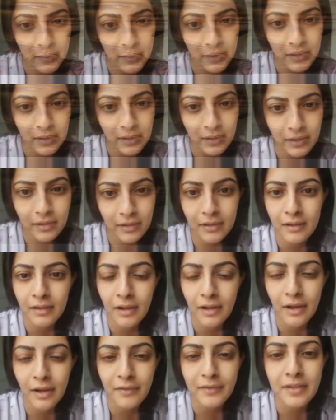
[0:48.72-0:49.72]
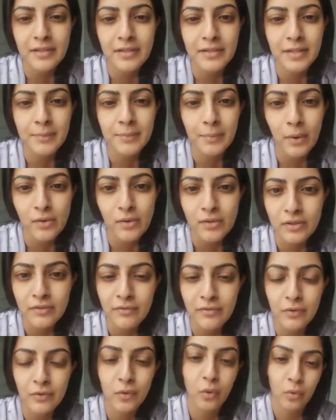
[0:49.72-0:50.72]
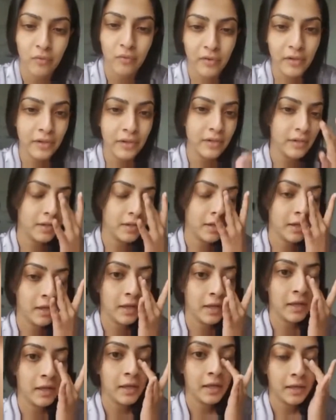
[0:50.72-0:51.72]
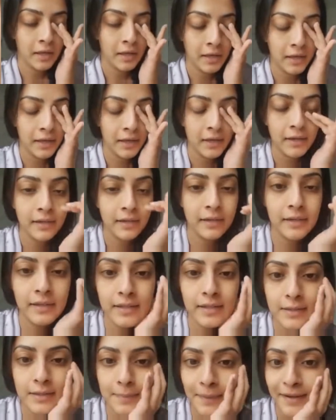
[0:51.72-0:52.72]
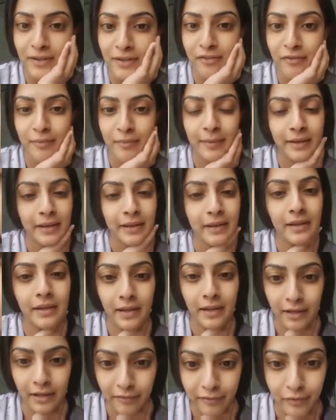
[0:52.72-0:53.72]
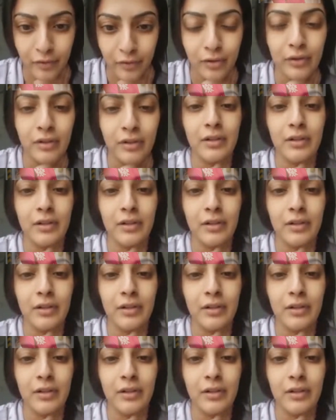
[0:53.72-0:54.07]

చేయించుకోవాలని ఆమె కోరటం జరిగింది అలాగే లో ఉండే ప్రతి ఒక్కరు కూడా